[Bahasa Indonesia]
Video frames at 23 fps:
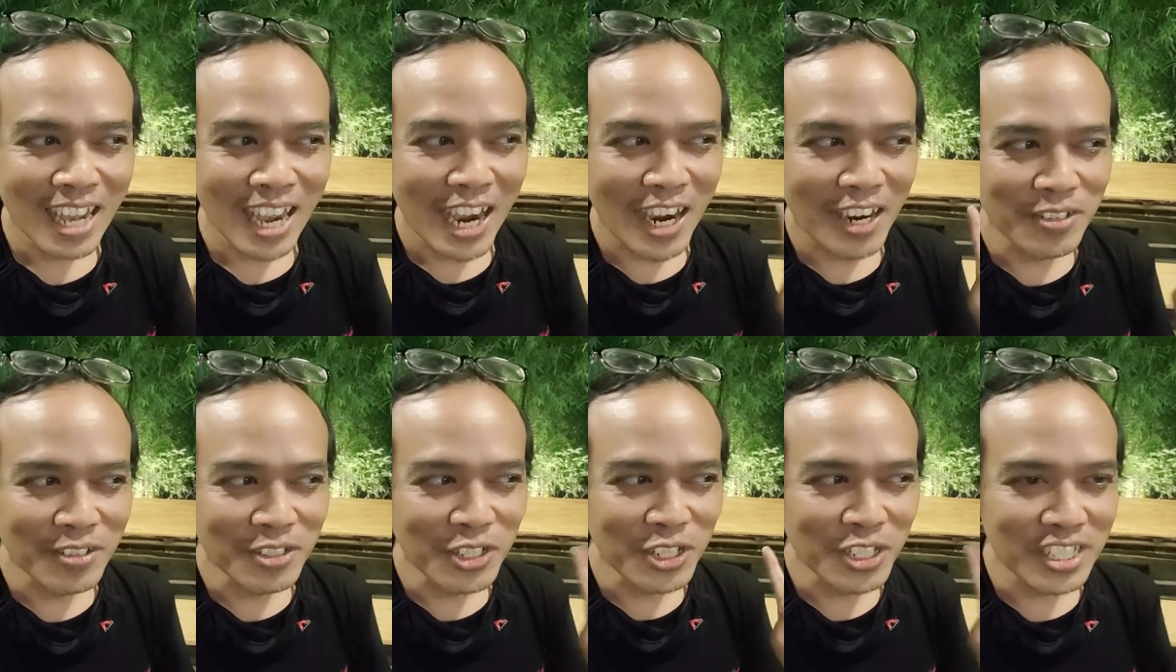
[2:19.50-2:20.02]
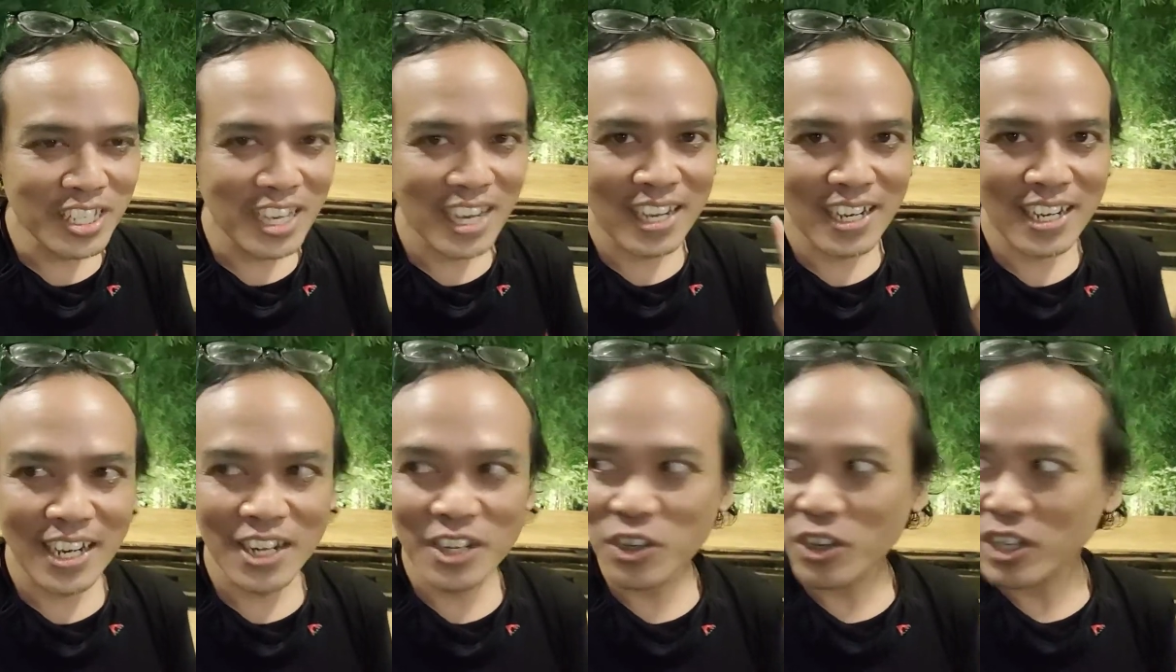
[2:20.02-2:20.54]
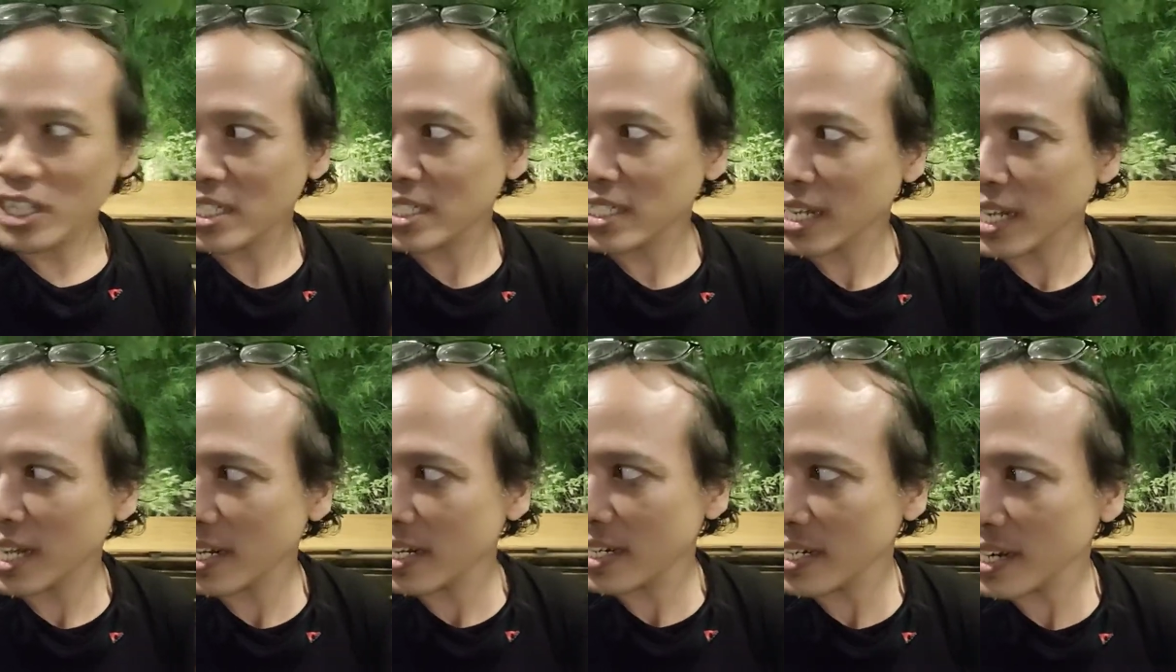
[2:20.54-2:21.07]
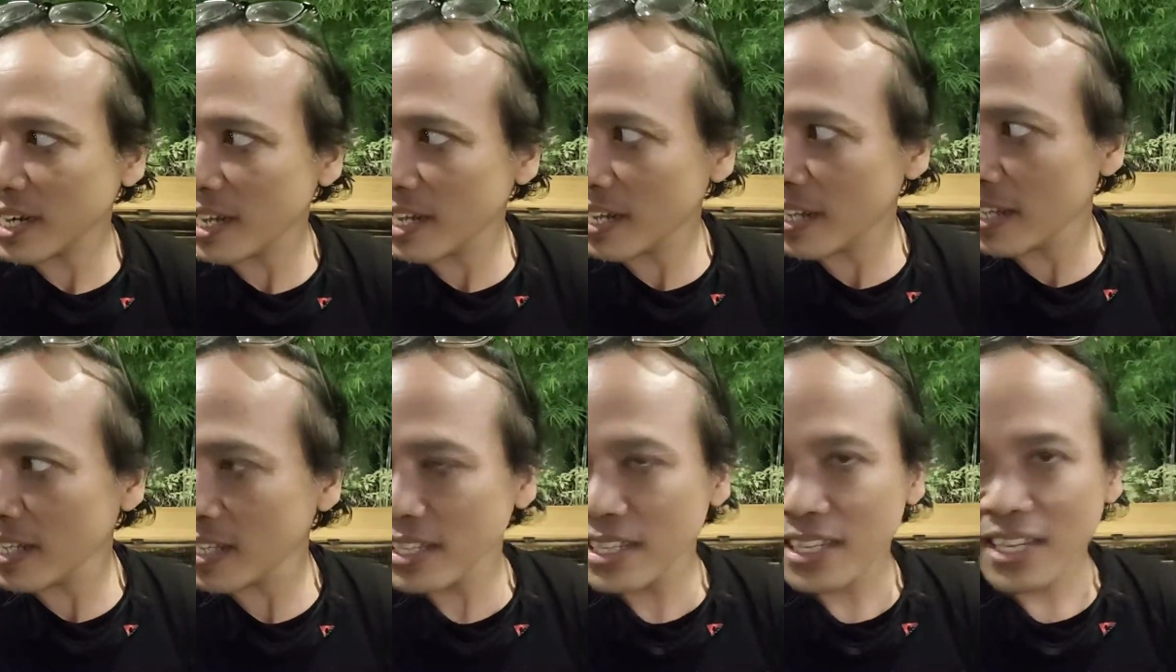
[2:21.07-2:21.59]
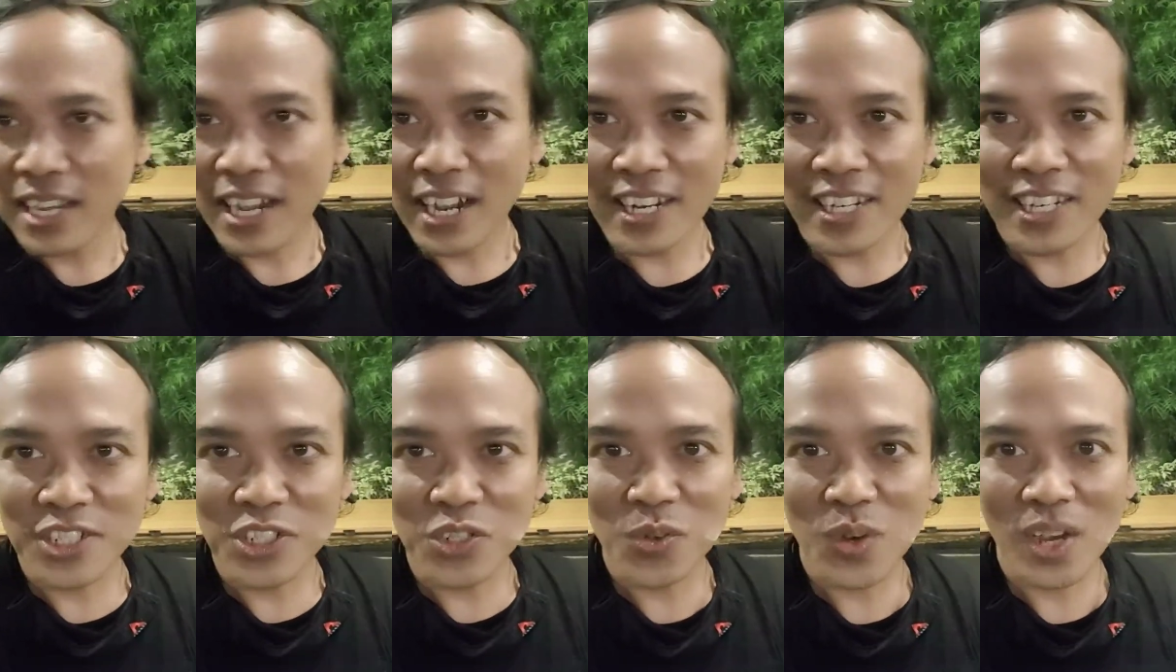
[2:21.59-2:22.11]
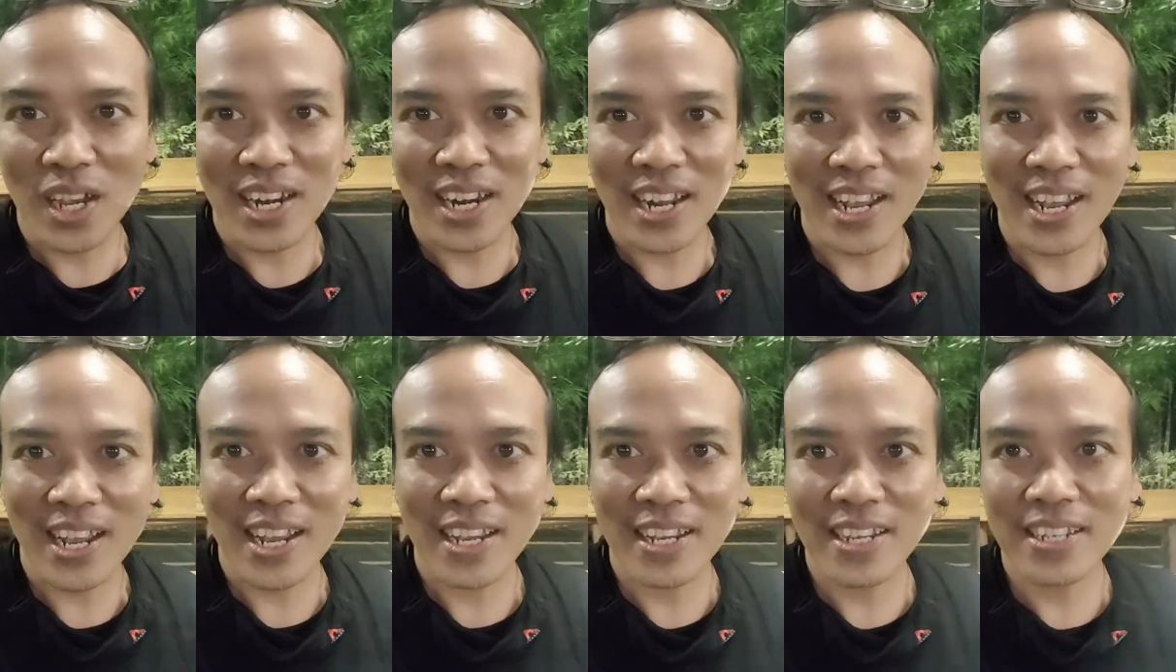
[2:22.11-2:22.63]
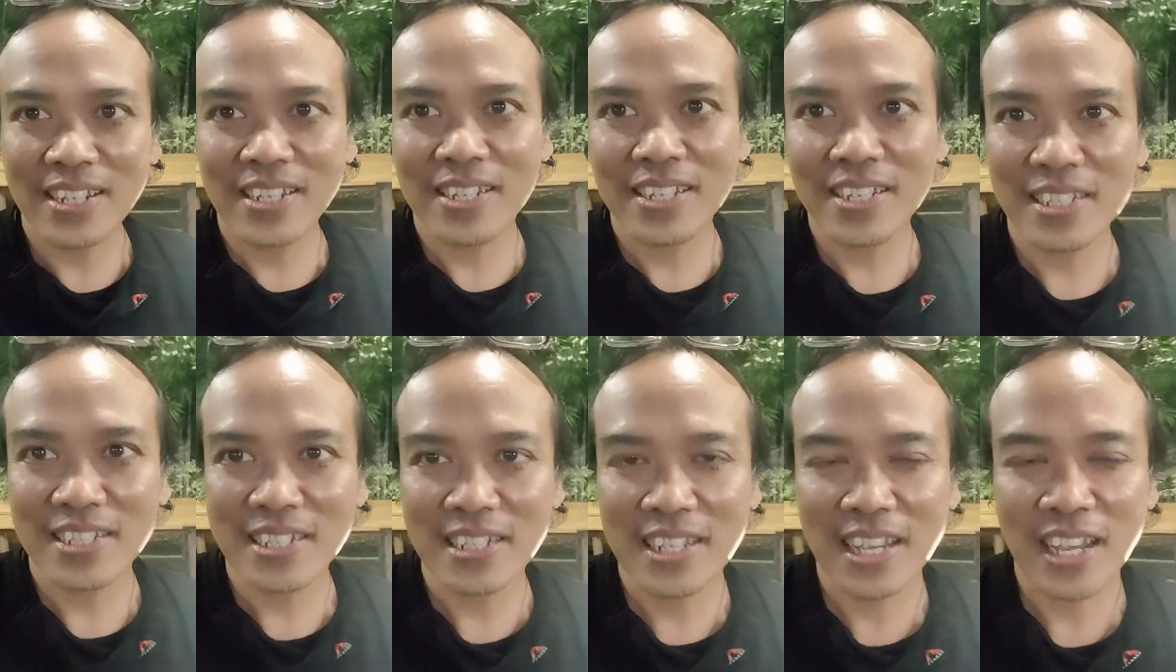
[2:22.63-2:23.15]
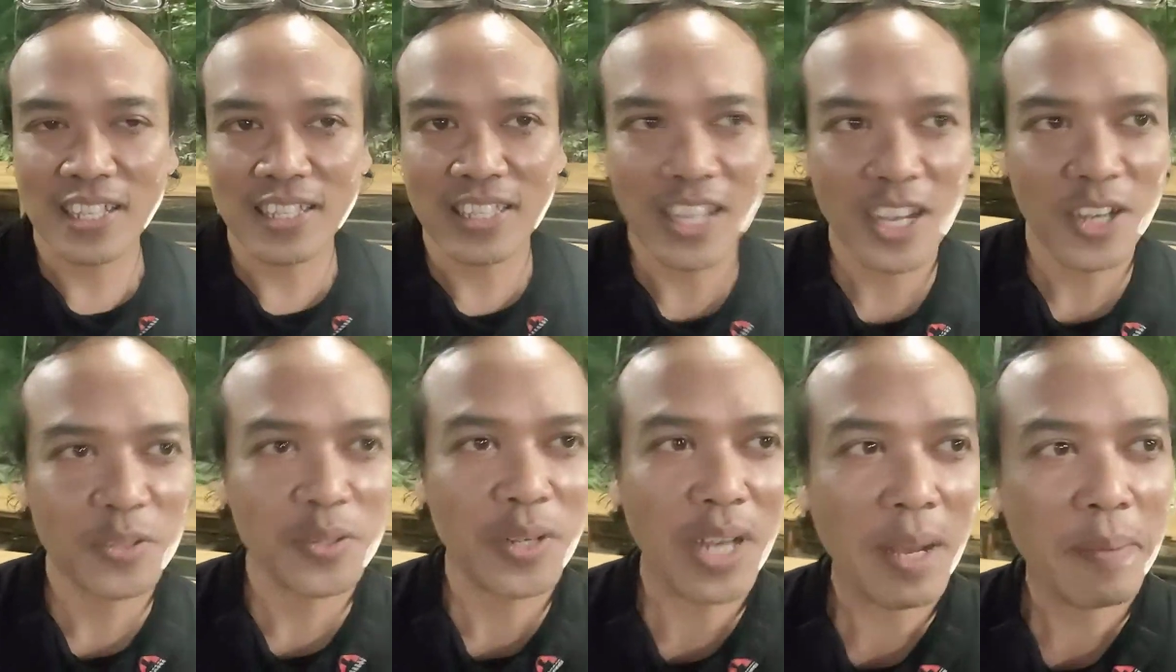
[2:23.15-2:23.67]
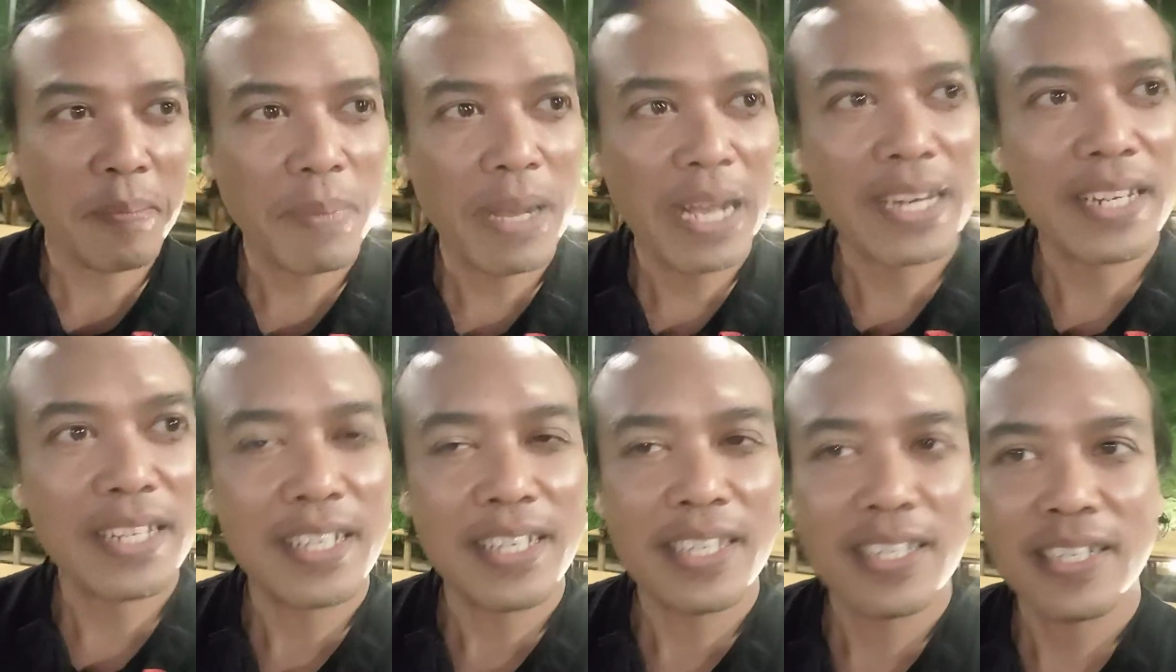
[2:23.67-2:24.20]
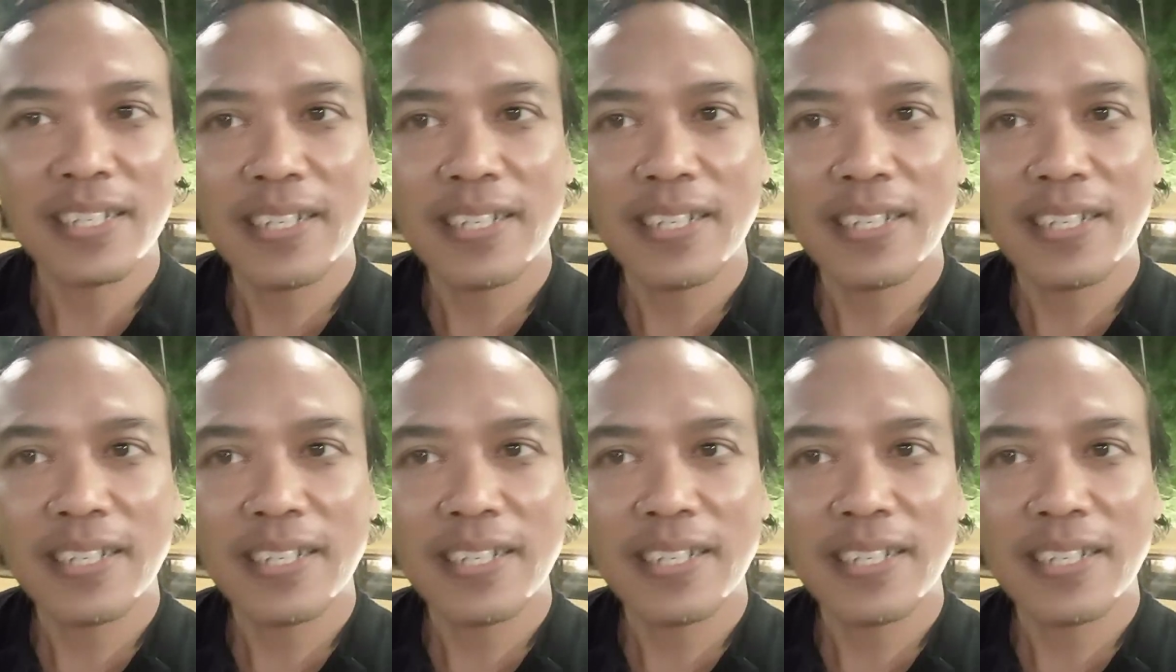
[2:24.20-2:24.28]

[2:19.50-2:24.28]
audionya agak noise karena ada suara nggak tahu apa nih.